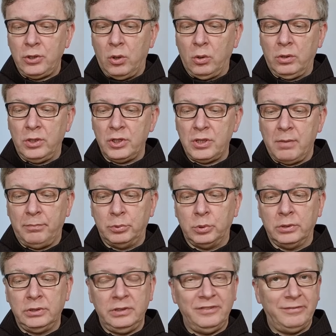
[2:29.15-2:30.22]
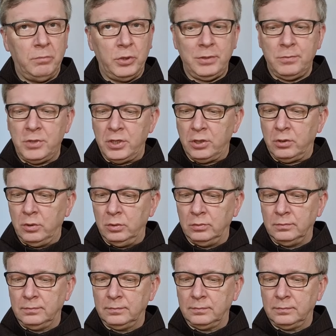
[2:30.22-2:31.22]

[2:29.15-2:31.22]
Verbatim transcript: okres płodny w moim cyklu.